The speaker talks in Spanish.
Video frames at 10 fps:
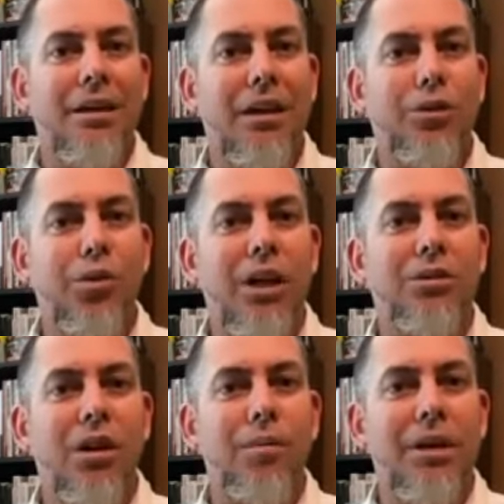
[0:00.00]
Esto era
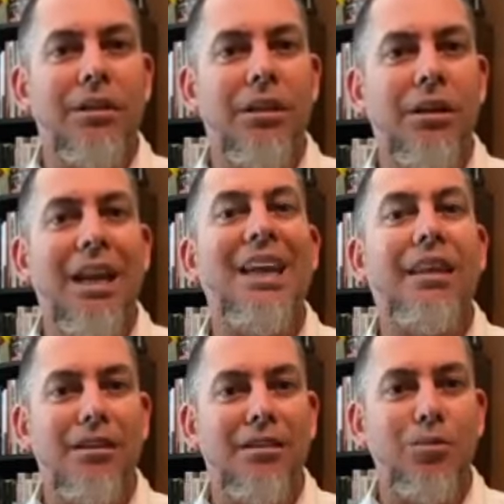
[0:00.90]
solamente
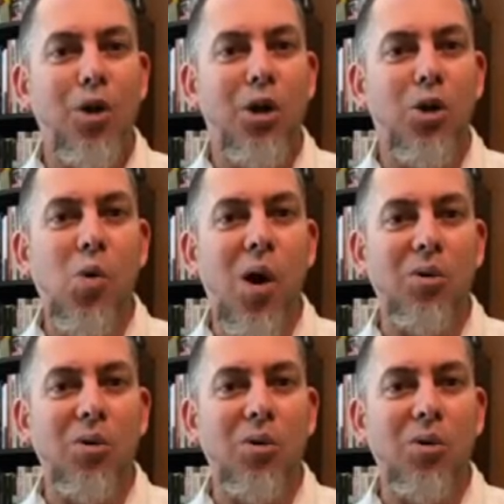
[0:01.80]
lata, decimos en Cuba,